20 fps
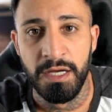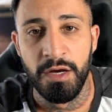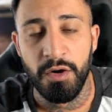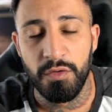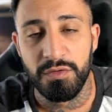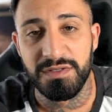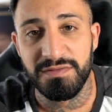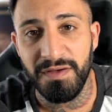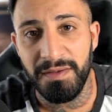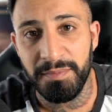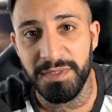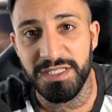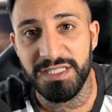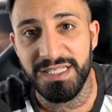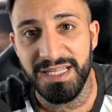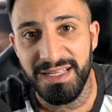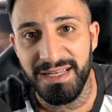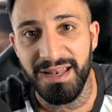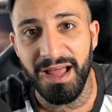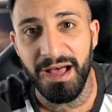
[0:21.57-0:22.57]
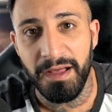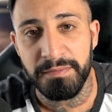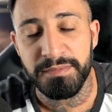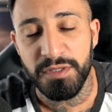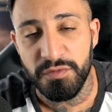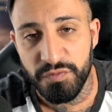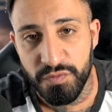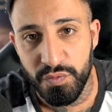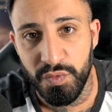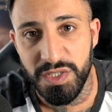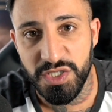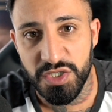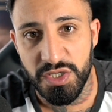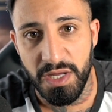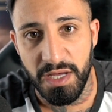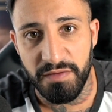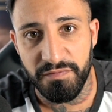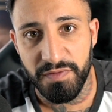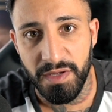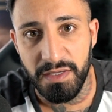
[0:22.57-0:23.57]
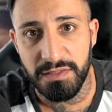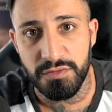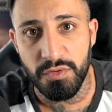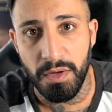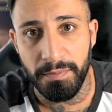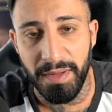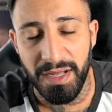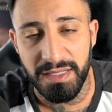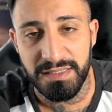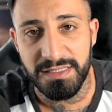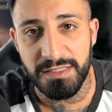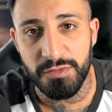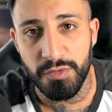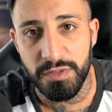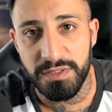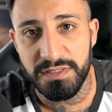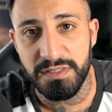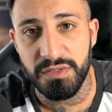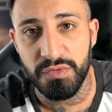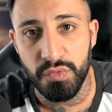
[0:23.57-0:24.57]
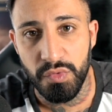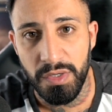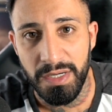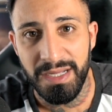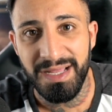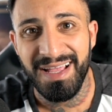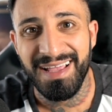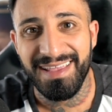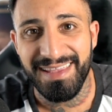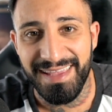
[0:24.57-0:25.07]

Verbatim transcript: Und zwar bin ich jeden Abend auf Twitch live, ja, so ab 18, 19 Uhr,